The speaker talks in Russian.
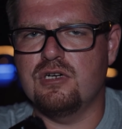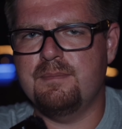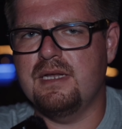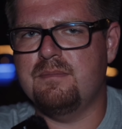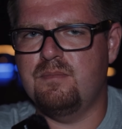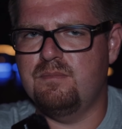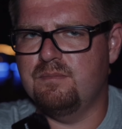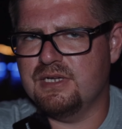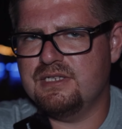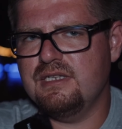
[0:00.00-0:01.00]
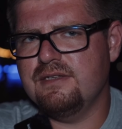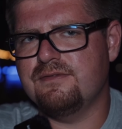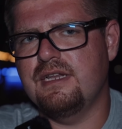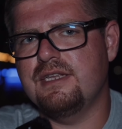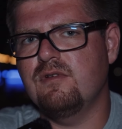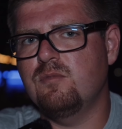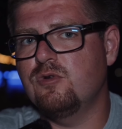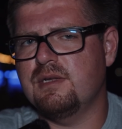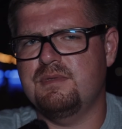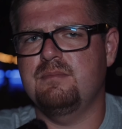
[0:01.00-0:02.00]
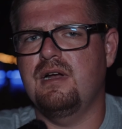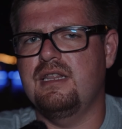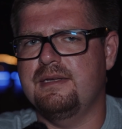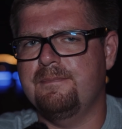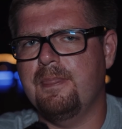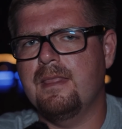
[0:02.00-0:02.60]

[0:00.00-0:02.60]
45% для него будет оптимальной.